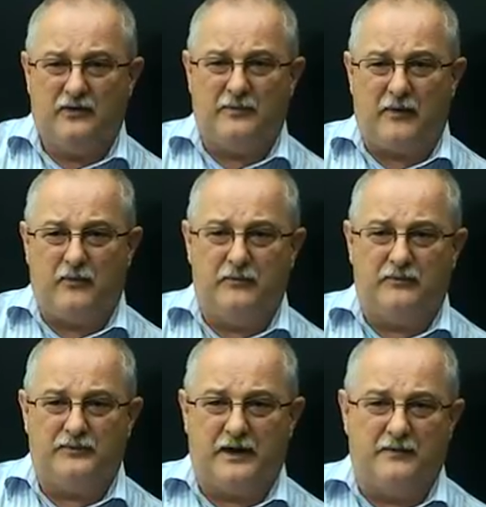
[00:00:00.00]
uma
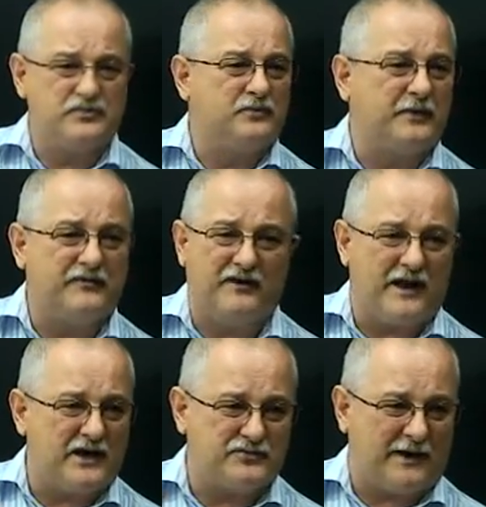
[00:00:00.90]
um, digamos, um
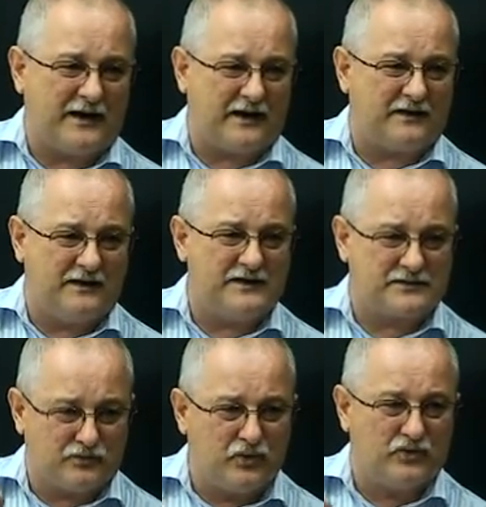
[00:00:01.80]
privilégio, uma
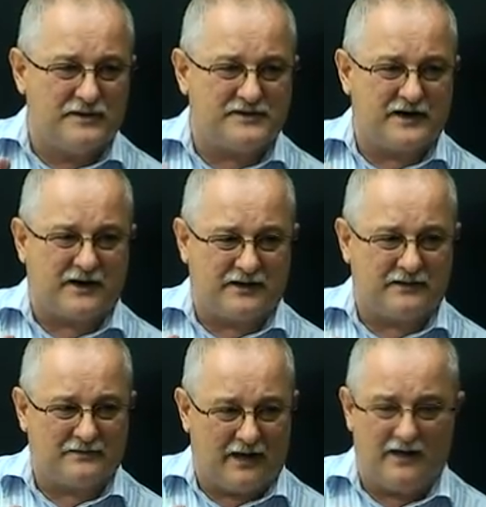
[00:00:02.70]
característica do Luiz
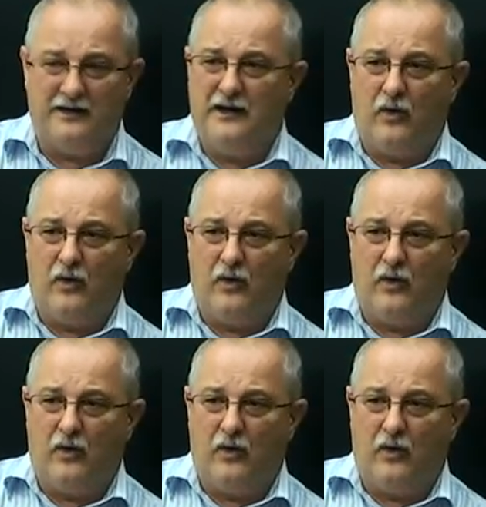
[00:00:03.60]
Henrique. Tá?